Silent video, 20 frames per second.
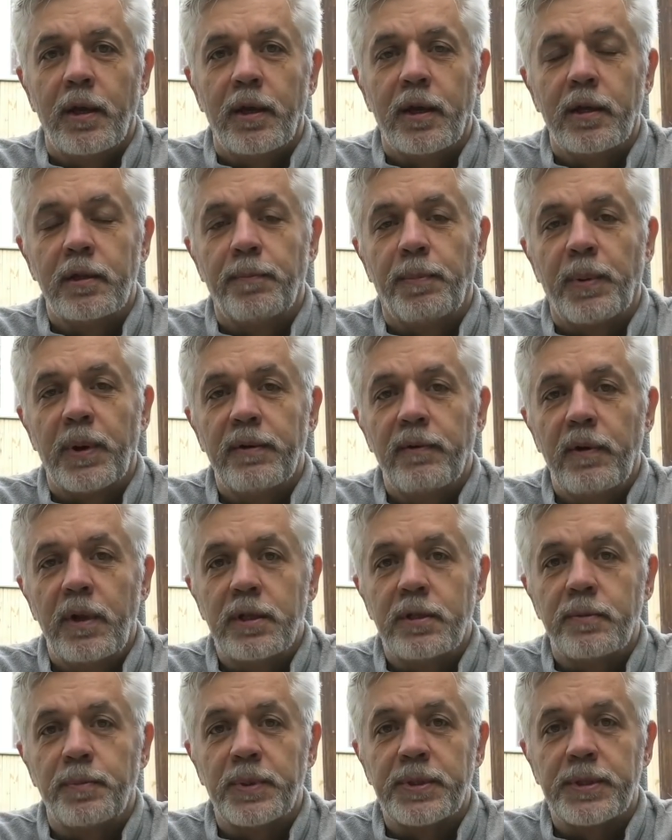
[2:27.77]
И это
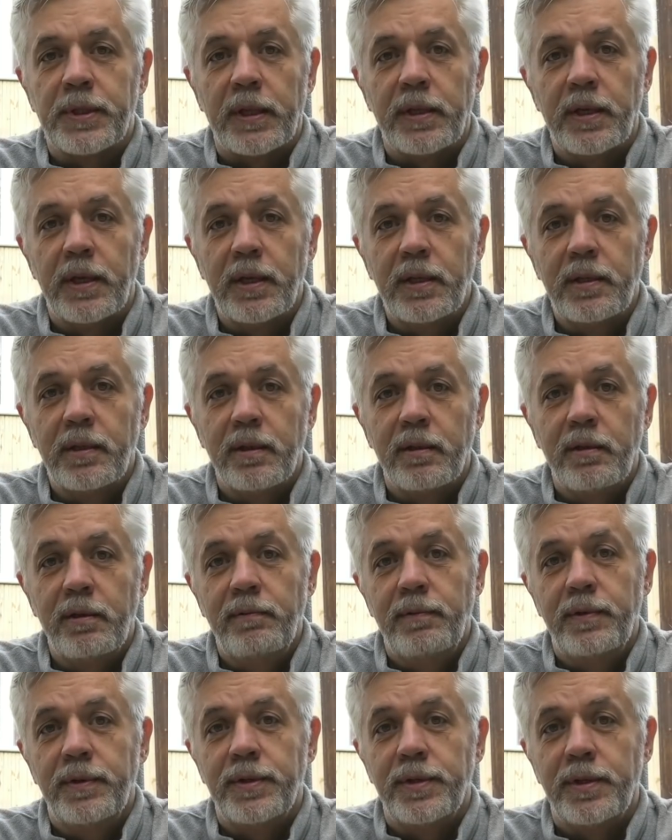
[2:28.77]
проявляется постоянно и
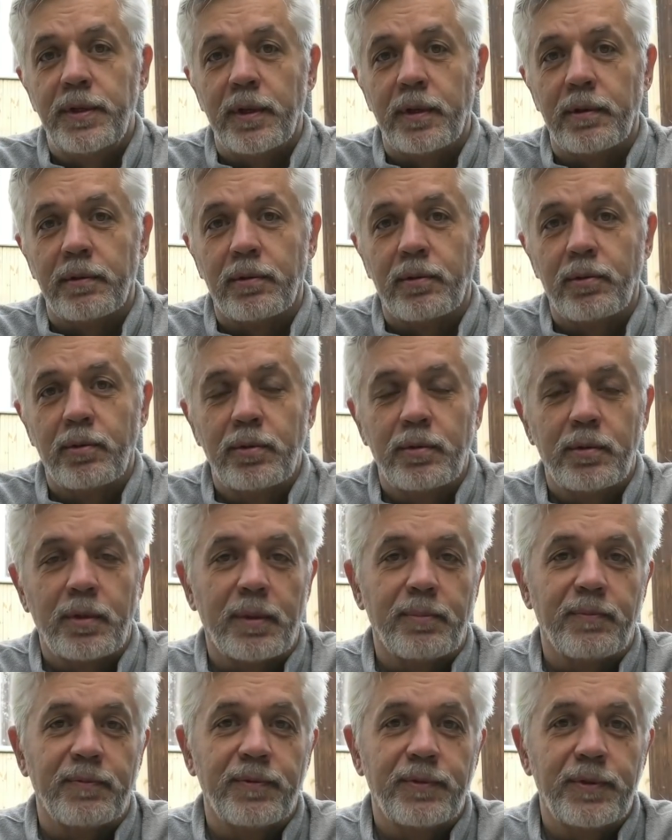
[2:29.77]
везде. Хоть
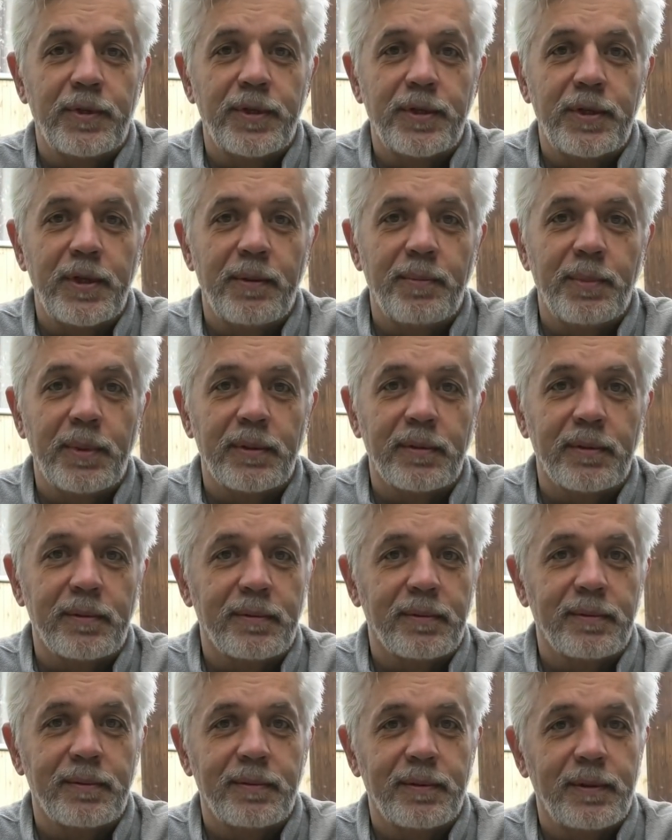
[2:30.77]
там в
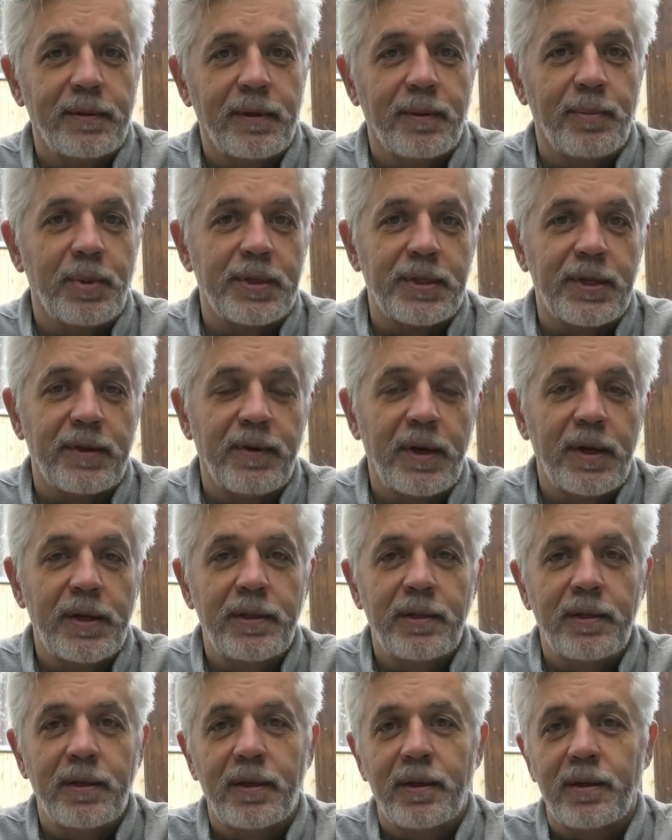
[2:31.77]
системе
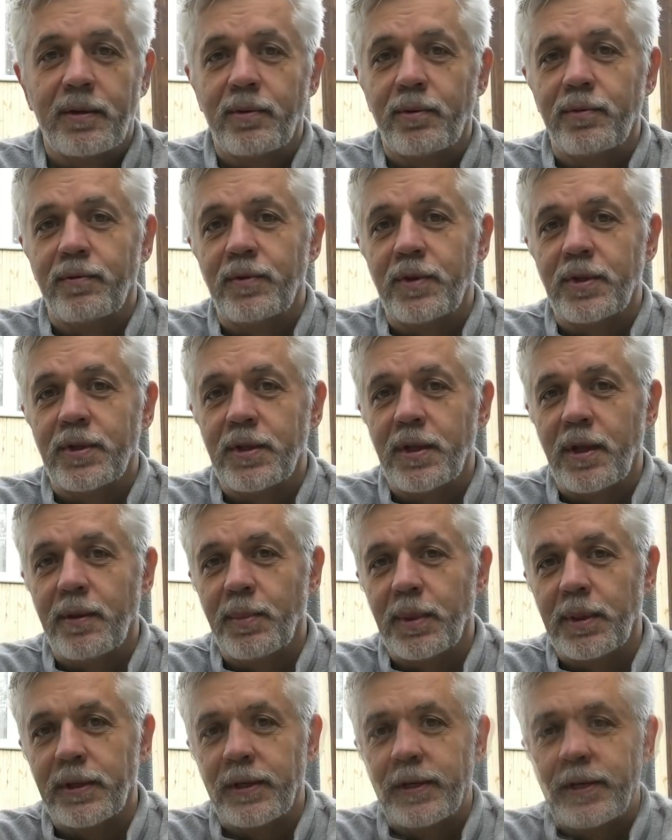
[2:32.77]
образования, хоть в
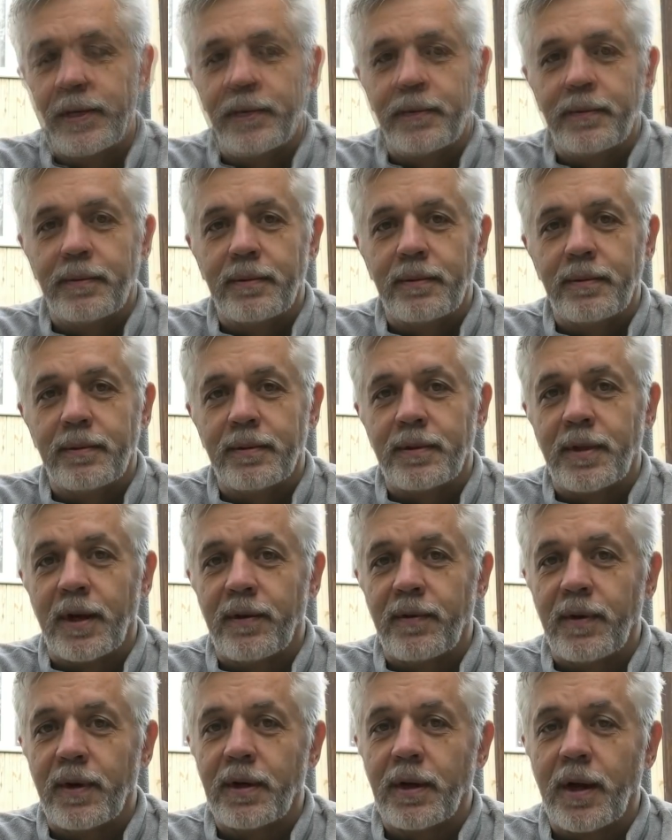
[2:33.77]
системе
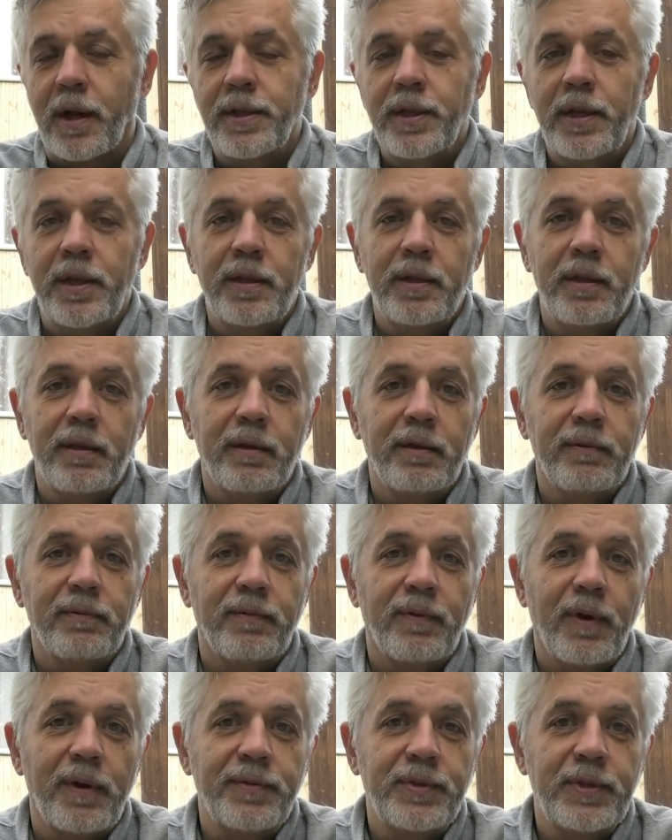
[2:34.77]
здравоохранения,
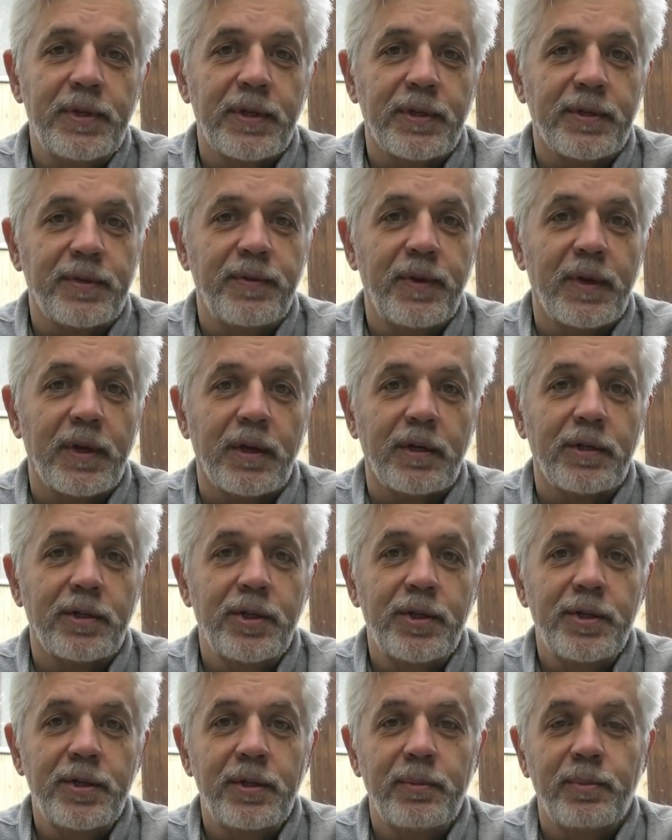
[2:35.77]
во всех сферах
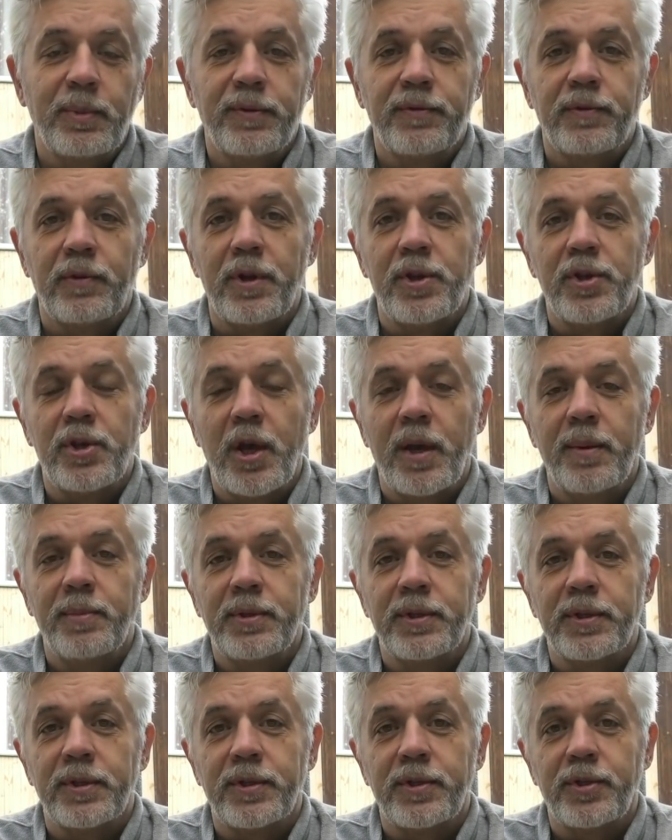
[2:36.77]
жизни мы
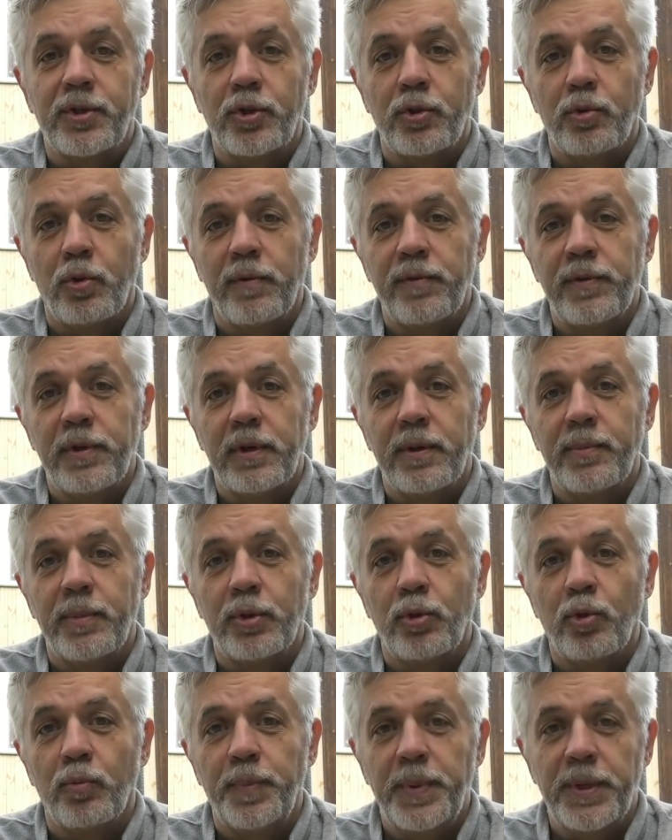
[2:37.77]
встречаемся с
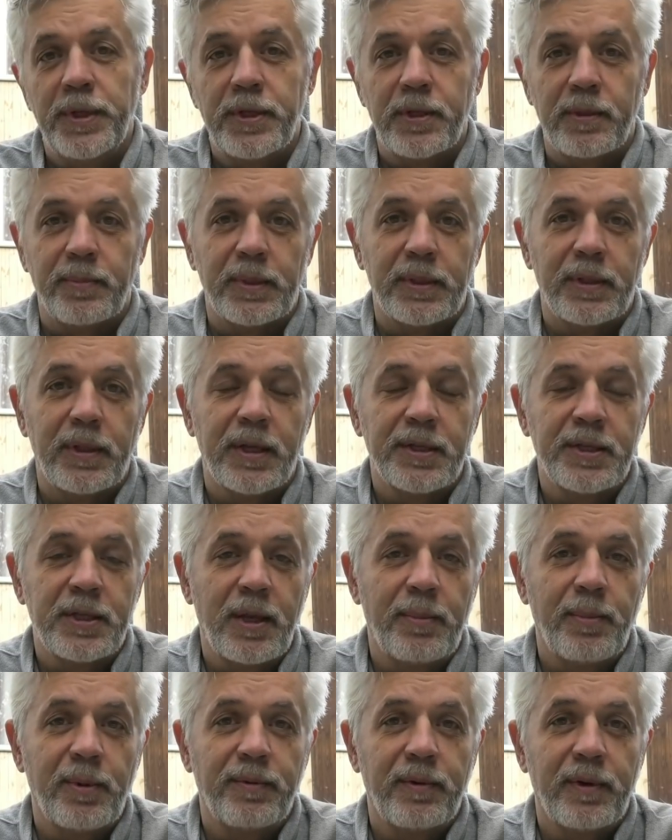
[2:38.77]
чиновниками-тупицами до
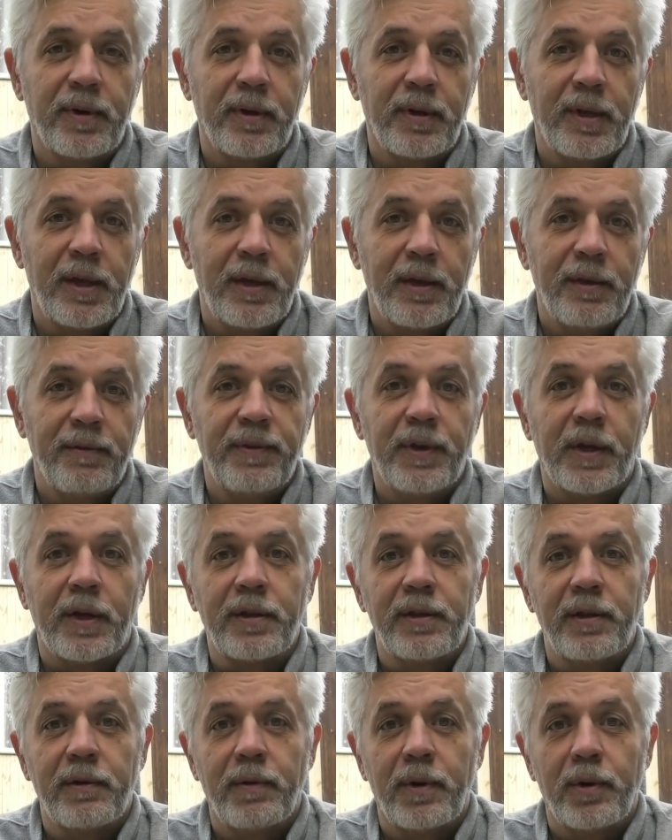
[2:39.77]
самого
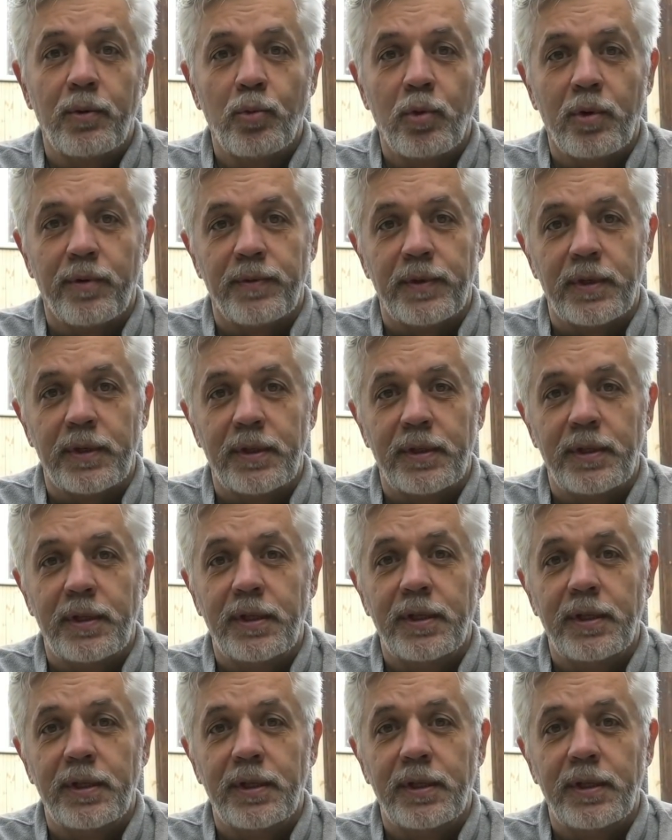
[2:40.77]
верхнего уровня.